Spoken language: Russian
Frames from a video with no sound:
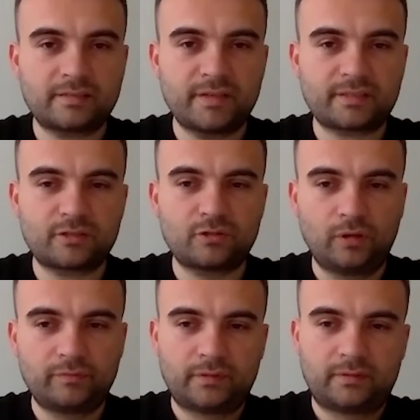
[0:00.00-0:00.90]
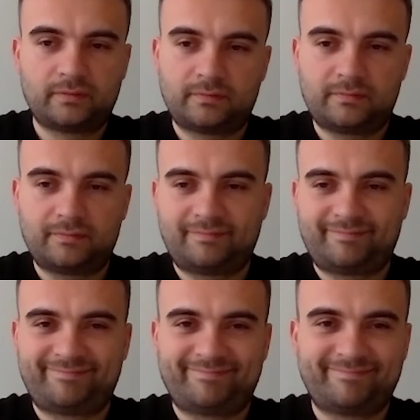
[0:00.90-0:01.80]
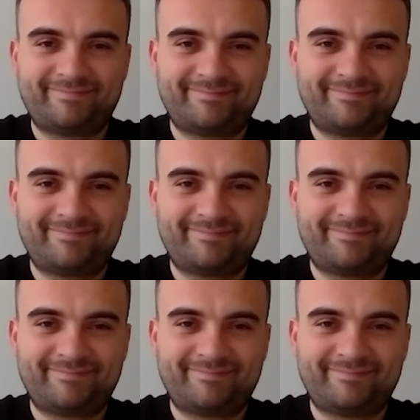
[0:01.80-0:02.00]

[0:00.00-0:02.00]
для связки слов. Ну, на